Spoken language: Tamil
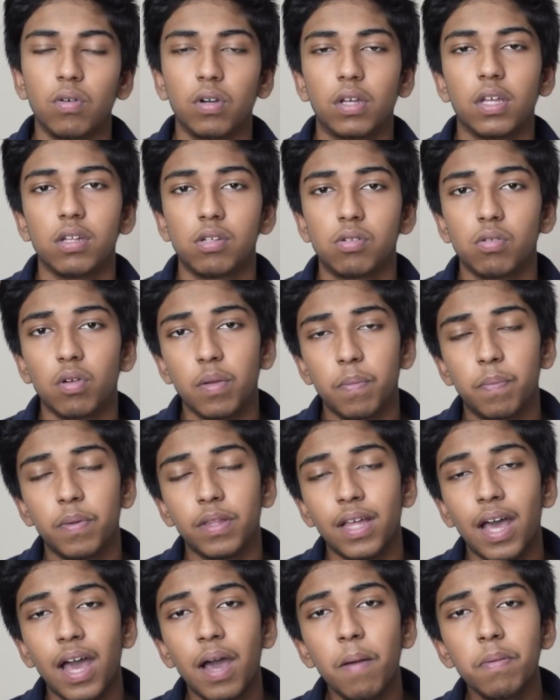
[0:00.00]
ஓகே ஸோ இப்போ
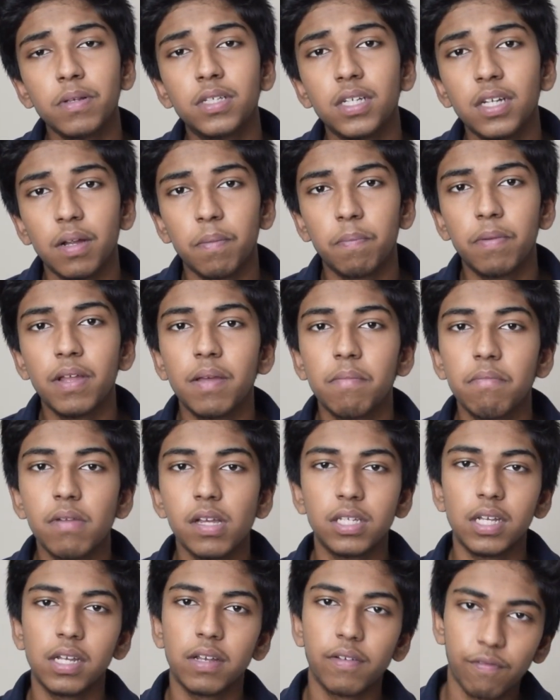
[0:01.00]
இந்த ஆப்பச்சர் எப்படி
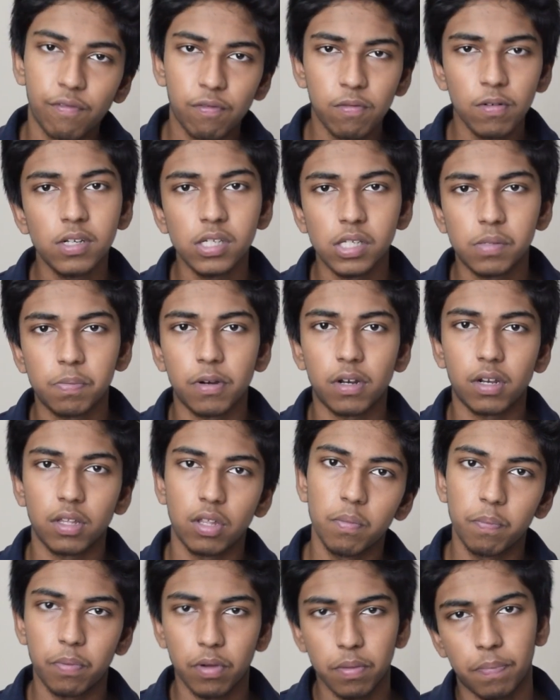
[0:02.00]
இமேஜை இன்ஃப்ளூயன்ஸ்
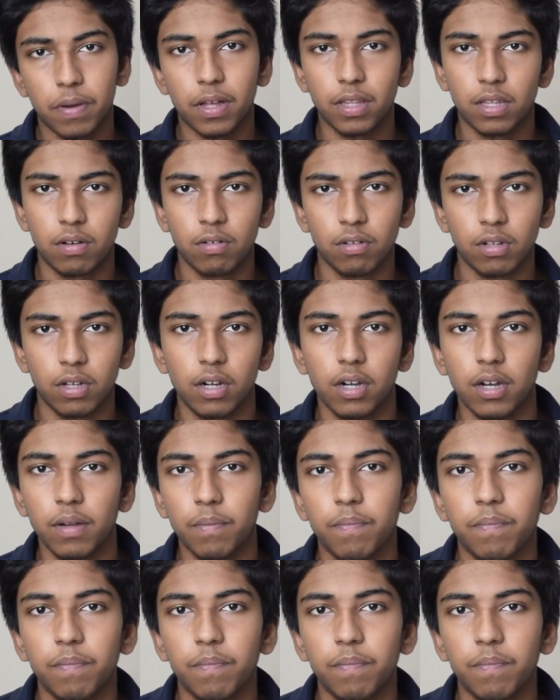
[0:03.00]
பண்ணுறதையும் போய் பார்த்துட்டு வந்துருங்க